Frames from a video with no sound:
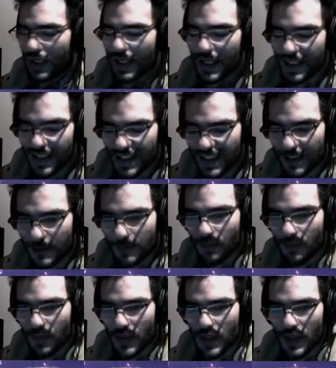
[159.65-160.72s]
El gacha
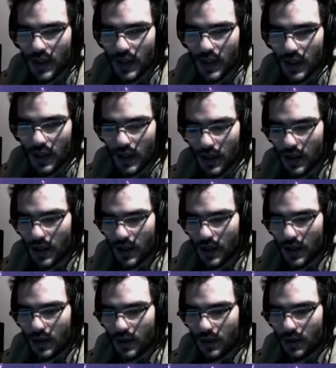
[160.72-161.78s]

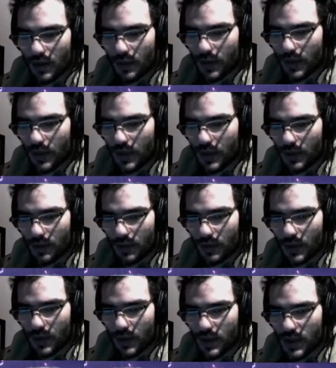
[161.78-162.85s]
eh, lo
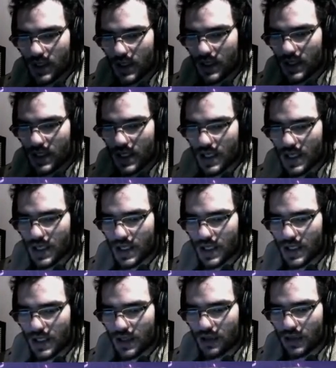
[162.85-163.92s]
podemos ingresar a
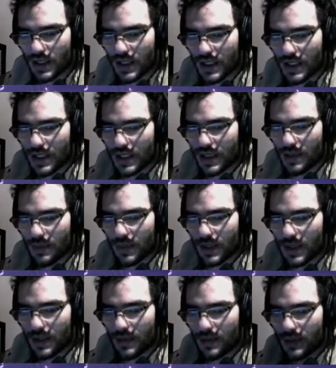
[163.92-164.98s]
él dándole la escapa.